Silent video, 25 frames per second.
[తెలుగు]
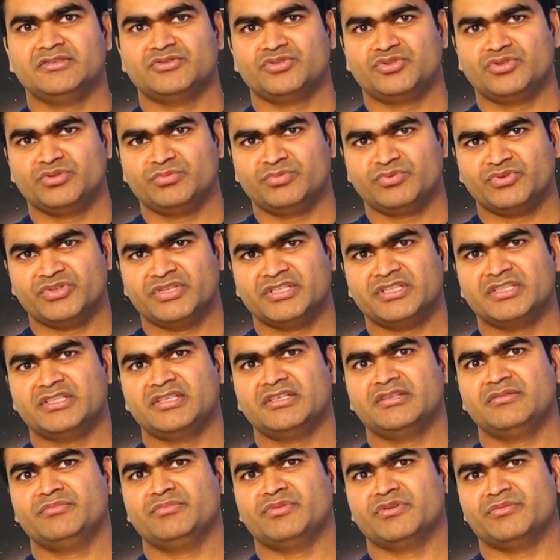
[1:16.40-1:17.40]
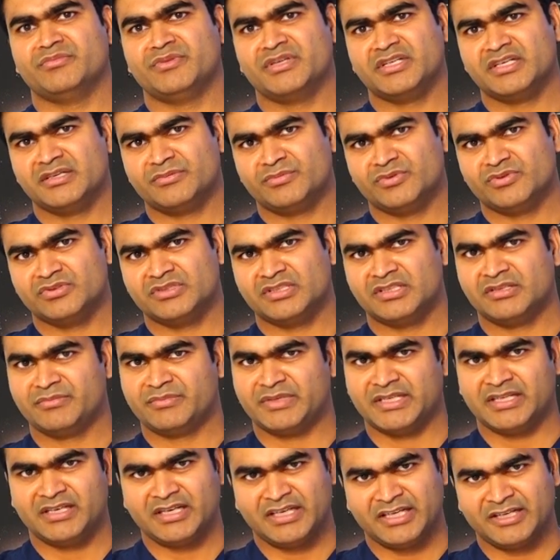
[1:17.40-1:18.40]
జుట్టు పోయింది పర్మనెంట్గా పోతుందని
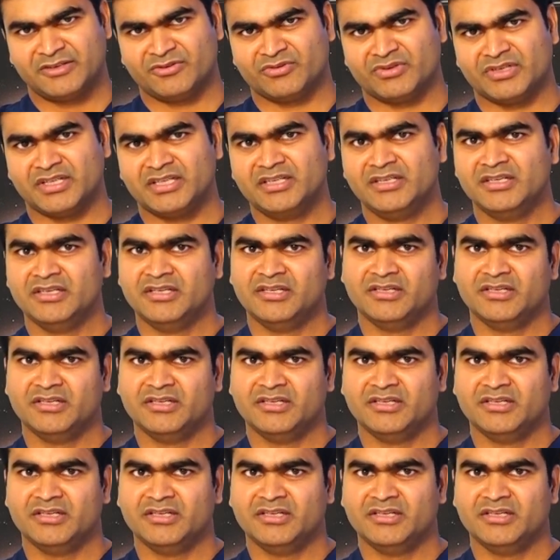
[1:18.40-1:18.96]
భయం లేకుండా